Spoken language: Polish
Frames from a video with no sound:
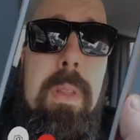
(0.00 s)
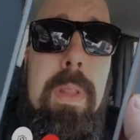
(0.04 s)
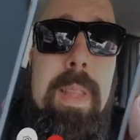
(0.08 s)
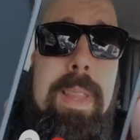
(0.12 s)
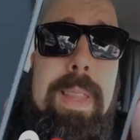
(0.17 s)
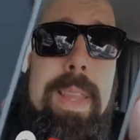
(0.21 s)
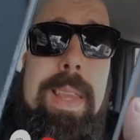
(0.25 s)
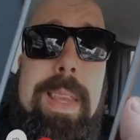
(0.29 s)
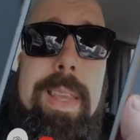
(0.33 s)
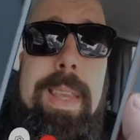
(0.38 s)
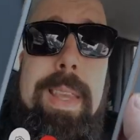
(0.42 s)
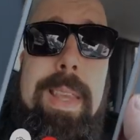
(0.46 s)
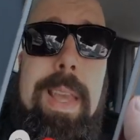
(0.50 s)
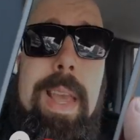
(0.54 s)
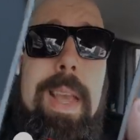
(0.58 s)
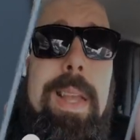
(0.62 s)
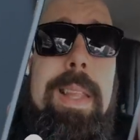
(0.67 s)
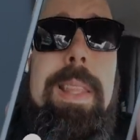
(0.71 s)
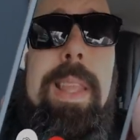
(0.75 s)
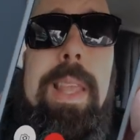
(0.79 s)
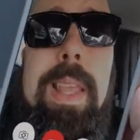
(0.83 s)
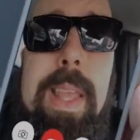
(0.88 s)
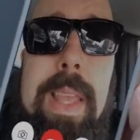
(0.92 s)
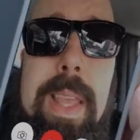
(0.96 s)
do takich
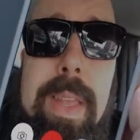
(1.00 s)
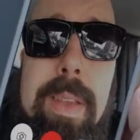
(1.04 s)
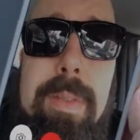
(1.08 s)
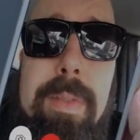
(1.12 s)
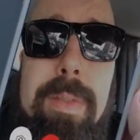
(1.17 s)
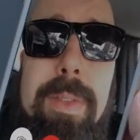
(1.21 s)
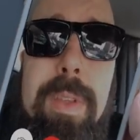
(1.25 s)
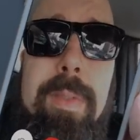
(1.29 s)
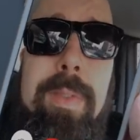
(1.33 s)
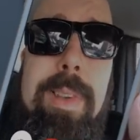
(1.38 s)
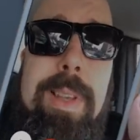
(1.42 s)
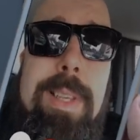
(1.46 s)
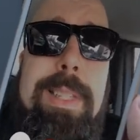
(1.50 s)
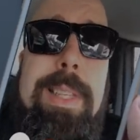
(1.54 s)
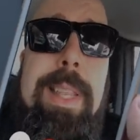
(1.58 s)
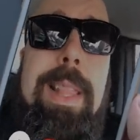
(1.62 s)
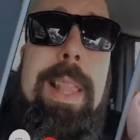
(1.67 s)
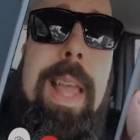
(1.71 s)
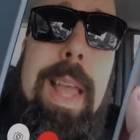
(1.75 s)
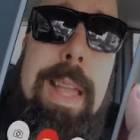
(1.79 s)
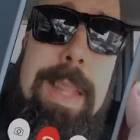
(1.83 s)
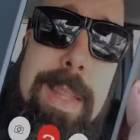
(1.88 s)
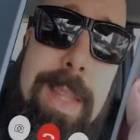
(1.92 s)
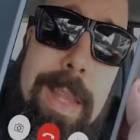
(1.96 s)
jak ty w Nowej
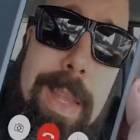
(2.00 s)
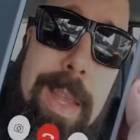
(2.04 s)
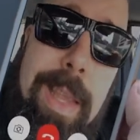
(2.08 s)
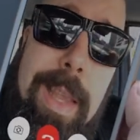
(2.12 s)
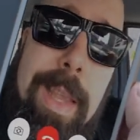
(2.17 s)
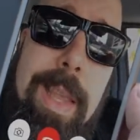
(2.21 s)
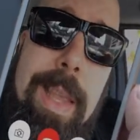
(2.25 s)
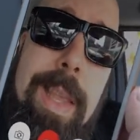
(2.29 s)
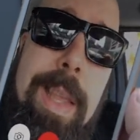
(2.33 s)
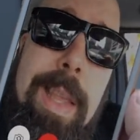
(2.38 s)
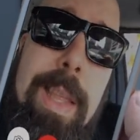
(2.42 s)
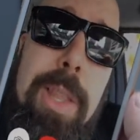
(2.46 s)
Zelandii